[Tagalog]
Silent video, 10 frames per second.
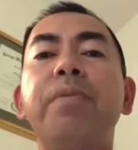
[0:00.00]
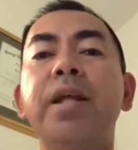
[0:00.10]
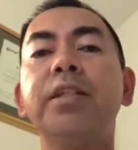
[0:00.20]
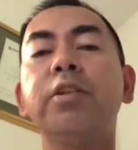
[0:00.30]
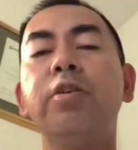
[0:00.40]

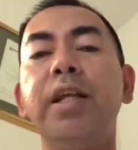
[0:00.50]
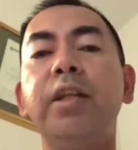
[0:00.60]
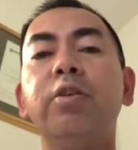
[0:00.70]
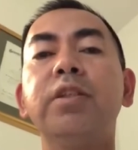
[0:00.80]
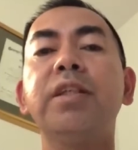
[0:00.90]
friends ko
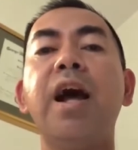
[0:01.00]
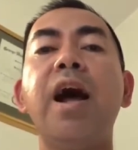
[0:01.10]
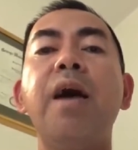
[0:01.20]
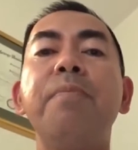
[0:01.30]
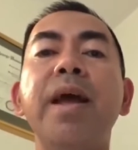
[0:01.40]
dito
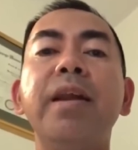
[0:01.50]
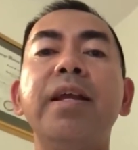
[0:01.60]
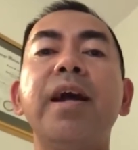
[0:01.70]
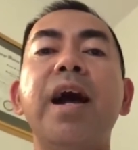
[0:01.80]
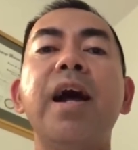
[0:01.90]
sa
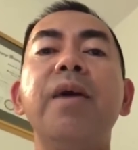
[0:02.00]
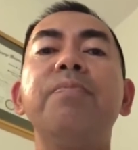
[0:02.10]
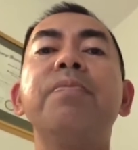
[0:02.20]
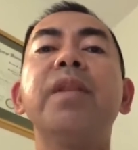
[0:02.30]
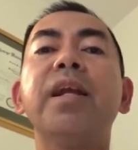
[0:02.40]
Amerika,
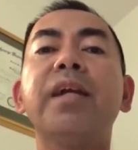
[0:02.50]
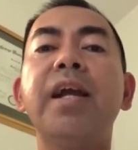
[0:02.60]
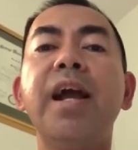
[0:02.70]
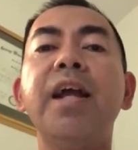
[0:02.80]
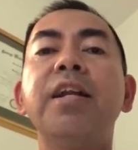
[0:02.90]

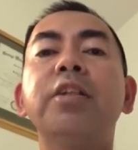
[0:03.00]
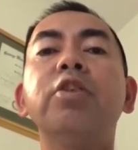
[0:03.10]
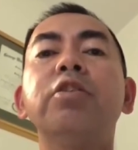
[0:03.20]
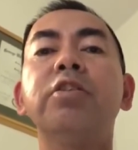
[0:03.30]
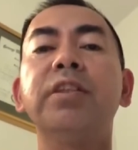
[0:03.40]
kaya
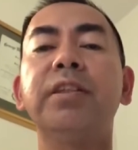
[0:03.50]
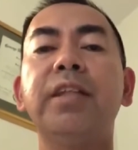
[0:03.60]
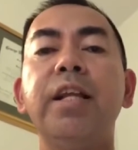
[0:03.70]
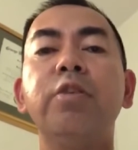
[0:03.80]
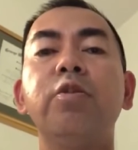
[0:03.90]

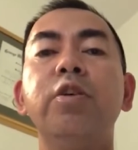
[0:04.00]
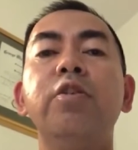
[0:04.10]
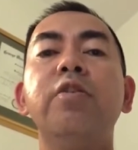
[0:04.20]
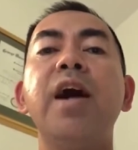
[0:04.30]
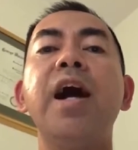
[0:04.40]
nasusustain ko
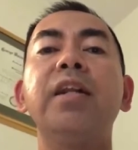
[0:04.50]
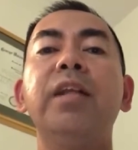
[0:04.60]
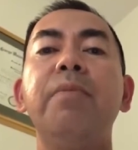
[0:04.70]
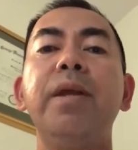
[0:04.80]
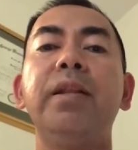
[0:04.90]
yung
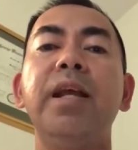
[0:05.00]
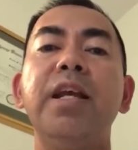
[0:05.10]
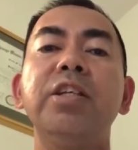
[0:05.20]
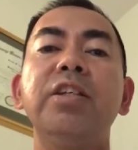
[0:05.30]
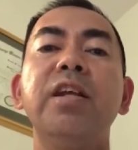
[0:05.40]

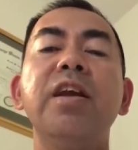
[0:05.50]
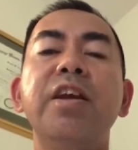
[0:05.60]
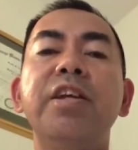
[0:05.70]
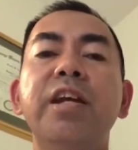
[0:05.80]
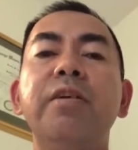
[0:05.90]
activities
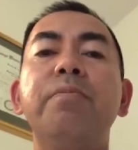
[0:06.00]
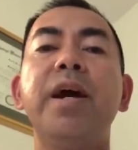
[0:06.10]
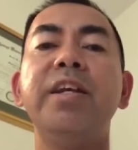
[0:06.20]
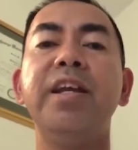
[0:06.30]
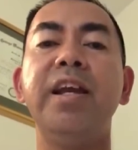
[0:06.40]
year
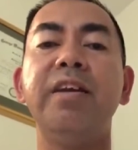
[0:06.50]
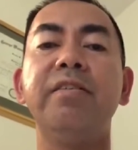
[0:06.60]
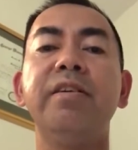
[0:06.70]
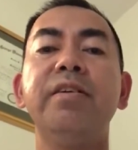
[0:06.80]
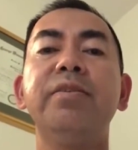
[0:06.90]
by
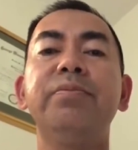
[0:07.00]
year.